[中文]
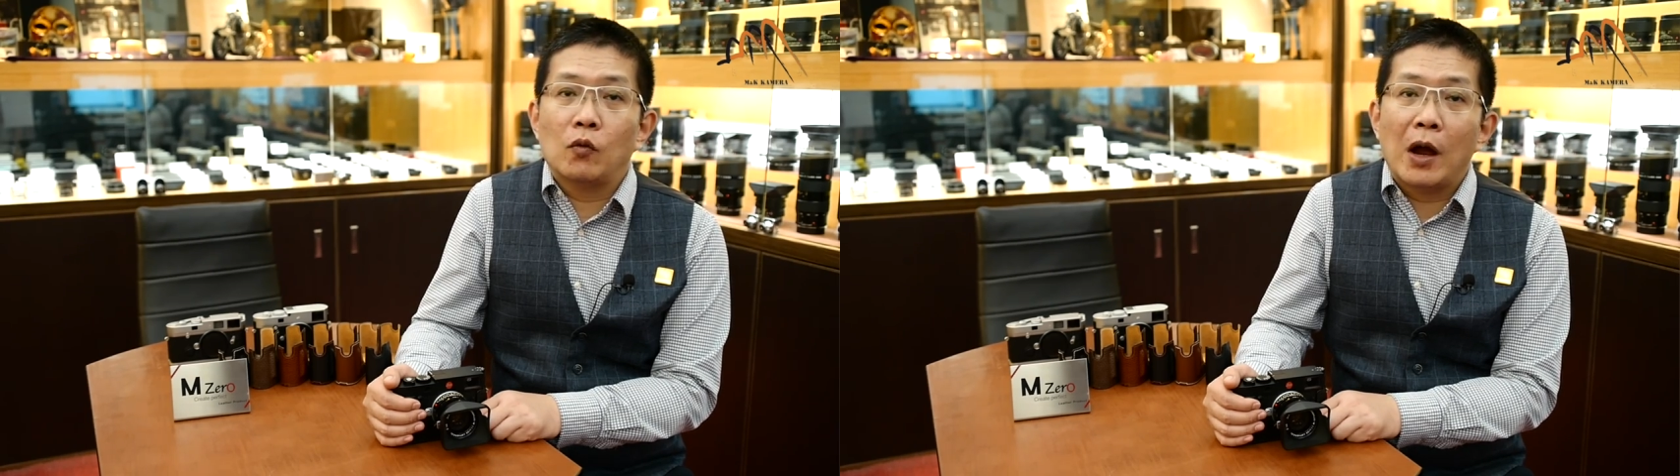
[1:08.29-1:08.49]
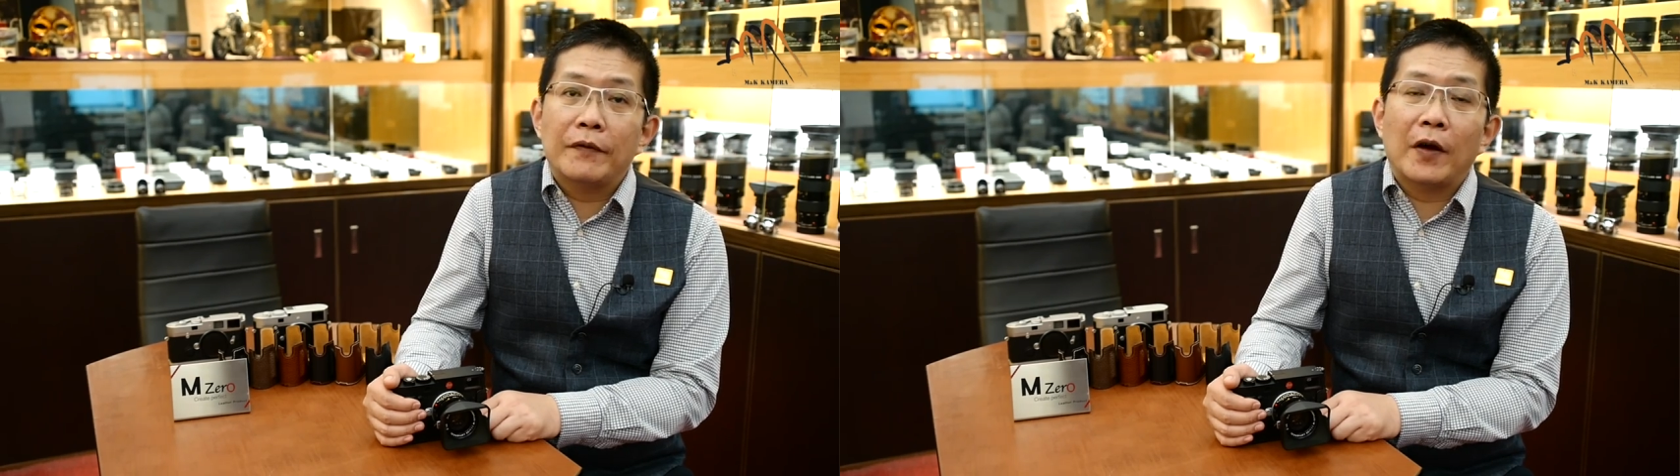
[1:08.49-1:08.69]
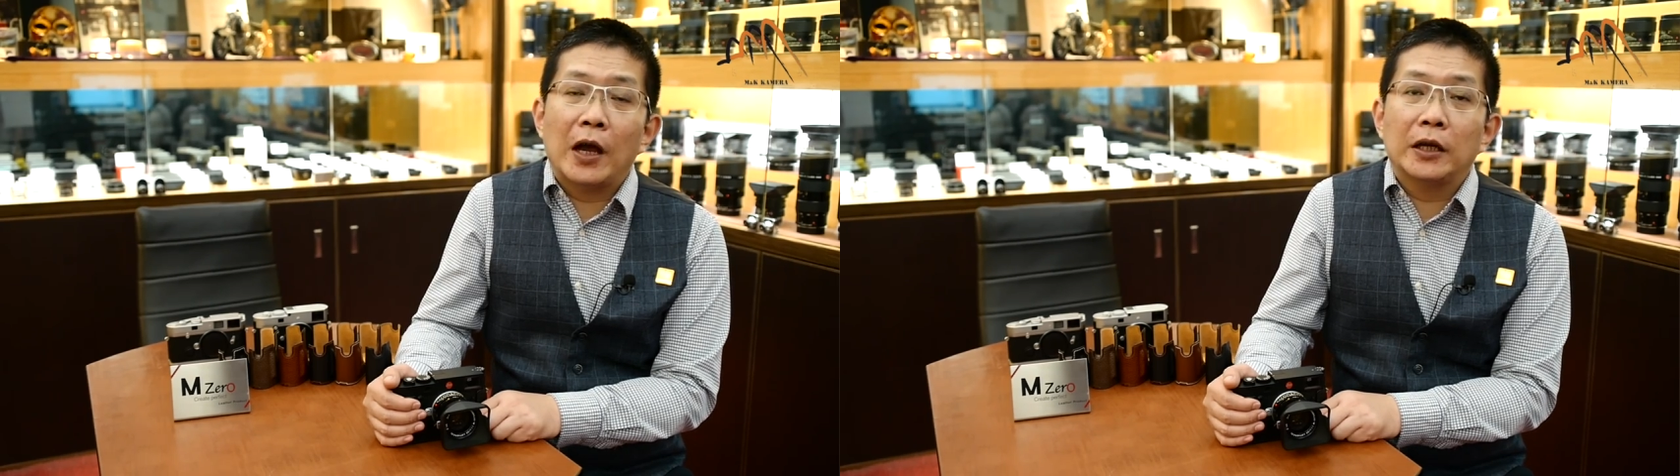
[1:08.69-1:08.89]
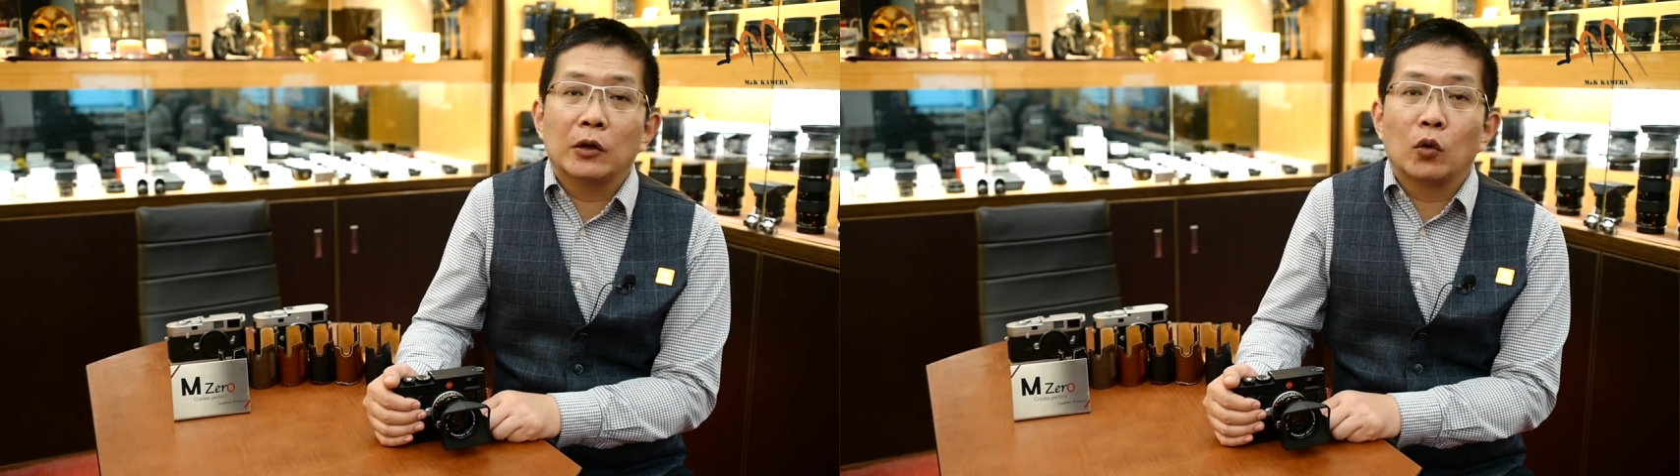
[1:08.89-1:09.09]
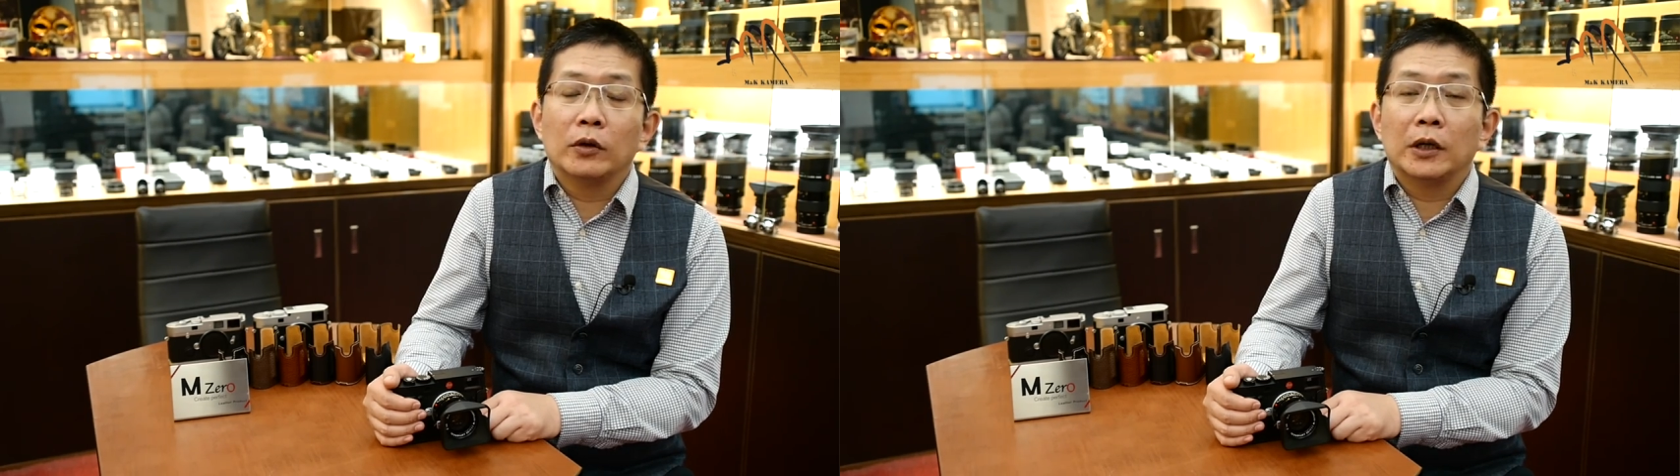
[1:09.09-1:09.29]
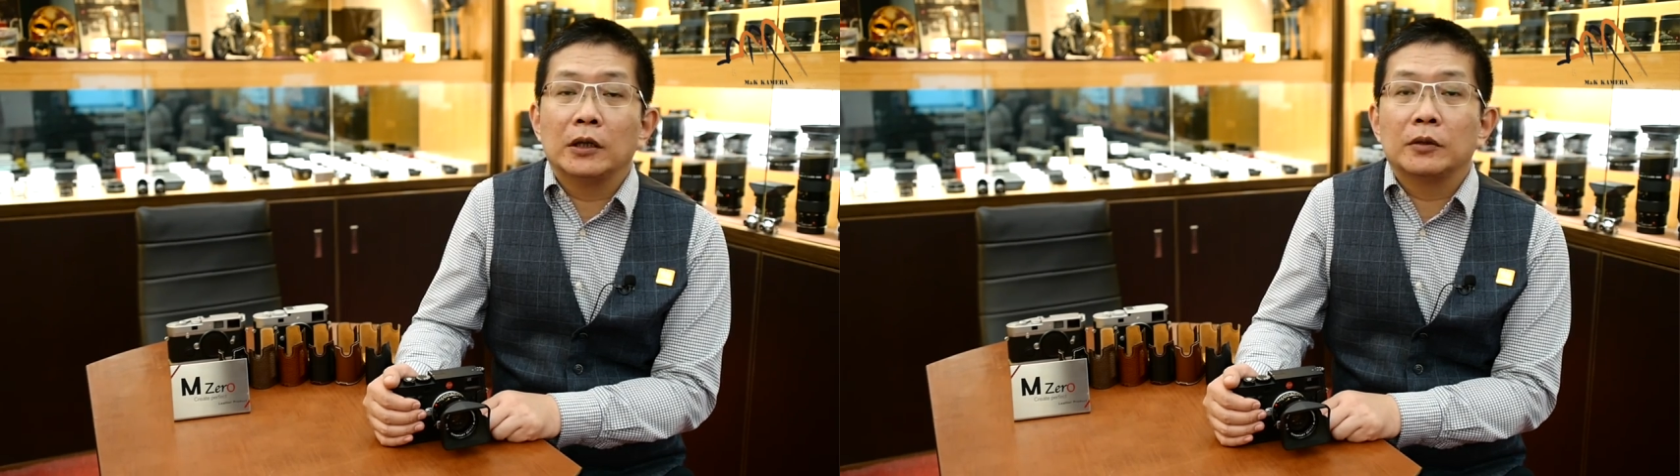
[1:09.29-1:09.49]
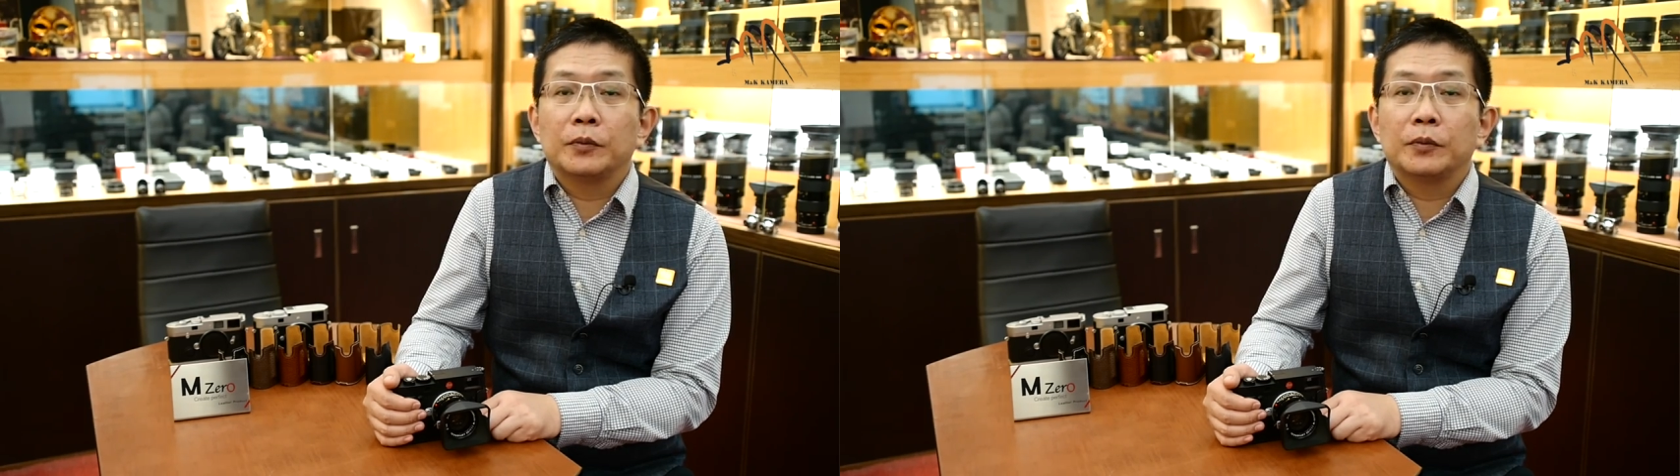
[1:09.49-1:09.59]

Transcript: WiFi 的功能，